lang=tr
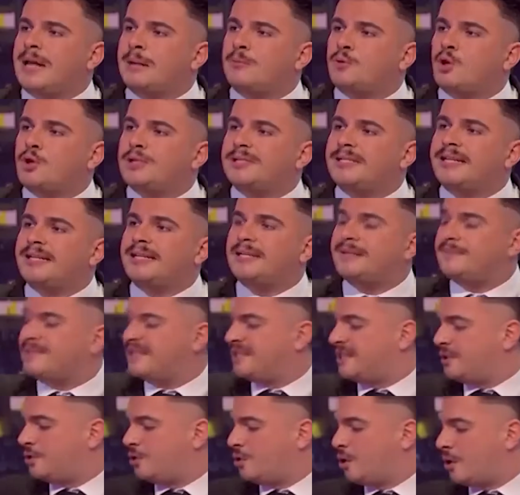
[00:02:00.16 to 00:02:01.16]
gösterir
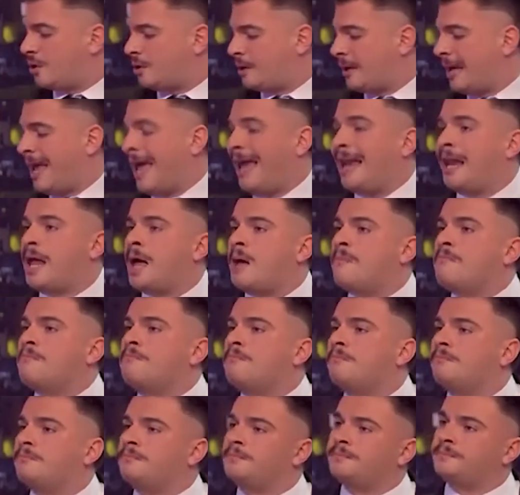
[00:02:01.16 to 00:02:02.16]
misin diyor halam.
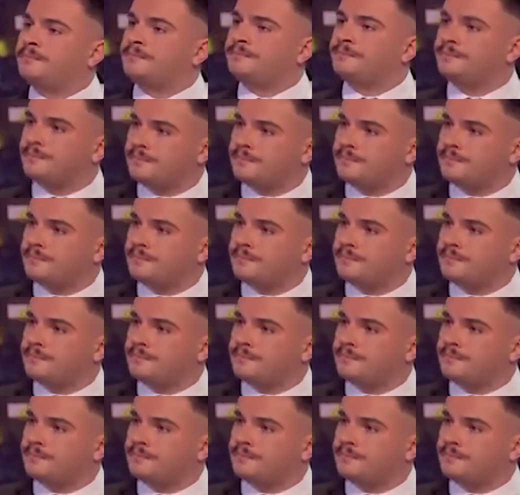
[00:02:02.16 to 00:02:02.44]
Hiç